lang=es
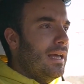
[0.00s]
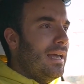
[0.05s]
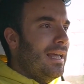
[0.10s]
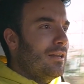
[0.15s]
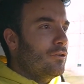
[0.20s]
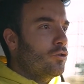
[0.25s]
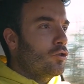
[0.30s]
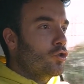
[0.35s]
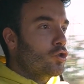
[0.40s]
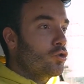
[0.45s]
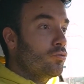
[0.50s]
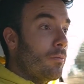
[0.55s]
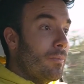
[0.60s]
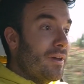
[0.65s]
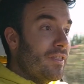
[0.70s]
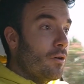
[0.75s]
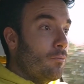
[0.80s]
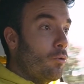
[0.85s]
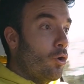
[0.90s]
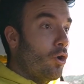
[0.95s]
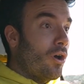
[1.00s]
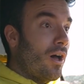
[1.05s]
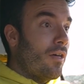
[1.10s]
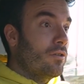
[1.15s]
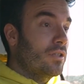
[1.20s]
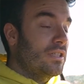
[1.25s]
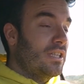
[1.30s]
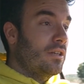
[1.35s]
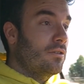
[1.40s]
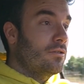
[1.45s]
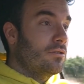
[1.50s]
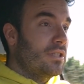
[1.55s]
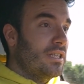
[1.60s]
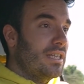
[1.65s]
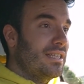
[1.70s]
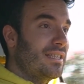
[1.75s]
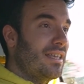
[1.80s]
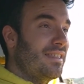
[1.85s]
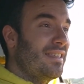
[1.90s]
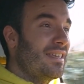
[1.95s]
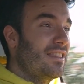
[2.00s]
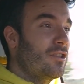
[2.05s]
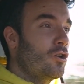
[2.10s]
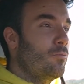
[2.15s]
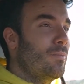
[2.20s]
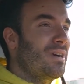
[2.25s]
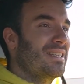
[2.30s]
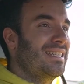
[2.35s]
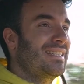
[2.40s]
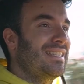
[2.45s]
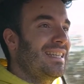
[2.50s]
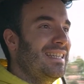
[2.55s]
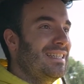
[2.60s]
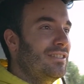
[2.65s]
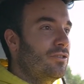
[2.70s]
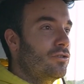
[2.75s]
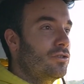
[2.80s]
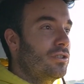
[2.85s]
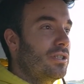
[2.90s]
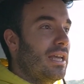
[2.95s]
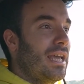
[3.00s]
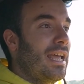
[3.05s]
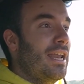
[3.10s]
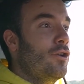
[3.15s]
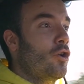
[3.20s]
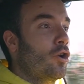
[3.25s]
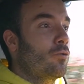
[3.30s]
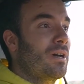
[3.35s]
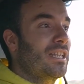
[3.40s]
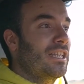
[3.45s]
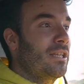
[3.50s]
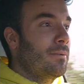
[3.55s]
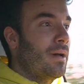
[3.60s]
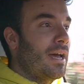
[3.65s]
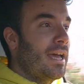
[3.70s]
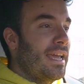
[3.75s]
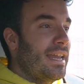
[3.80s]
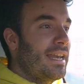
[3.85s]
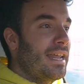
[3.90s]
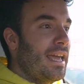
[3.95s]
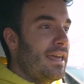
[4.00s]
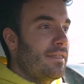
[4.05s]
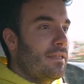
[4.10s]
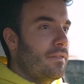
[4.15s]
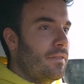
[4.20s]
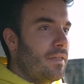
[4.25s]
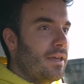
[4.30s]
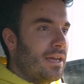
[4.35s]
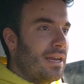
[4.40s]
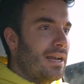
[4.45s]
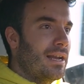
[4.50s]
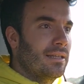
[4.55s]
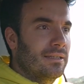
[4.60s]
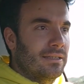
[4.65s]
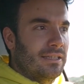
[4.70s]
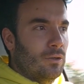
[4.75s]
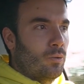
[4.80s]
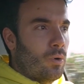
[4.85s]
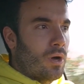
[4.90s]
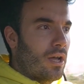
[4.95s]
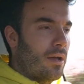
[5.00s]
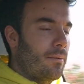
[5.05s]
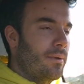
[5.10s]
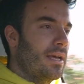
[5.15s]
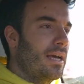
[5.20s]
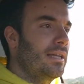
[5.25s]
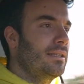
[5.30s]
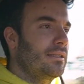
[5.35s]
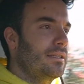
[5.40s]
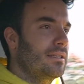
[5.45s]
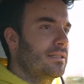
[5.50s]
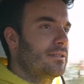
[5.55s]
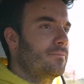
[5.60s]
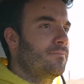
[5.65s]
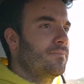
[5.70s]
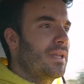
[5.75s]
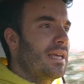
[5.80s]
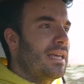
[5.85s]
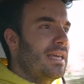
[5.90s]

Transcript: El consumo medio homologado de este coche es de 10,7 litros en normativa NEDC, que era la antigua que había antes,